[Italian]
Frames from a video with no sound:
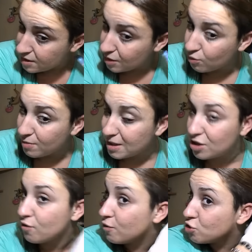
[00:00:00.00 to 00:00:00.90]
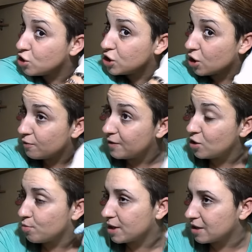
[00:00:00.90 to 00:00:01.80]
naturalmente io velocizzerò il
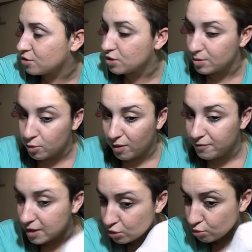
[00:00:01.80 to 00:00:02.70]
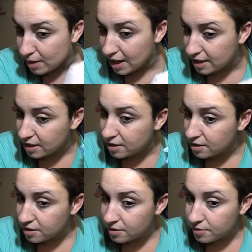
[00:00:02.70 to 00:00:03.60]
video perché sennò siamo qua fino a domani
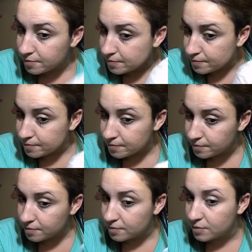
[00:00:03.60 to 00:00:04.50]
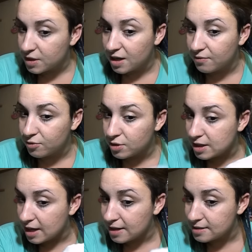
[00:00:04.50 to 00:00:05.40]
telefono di
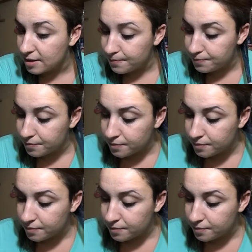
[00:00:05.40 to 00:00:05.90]
casa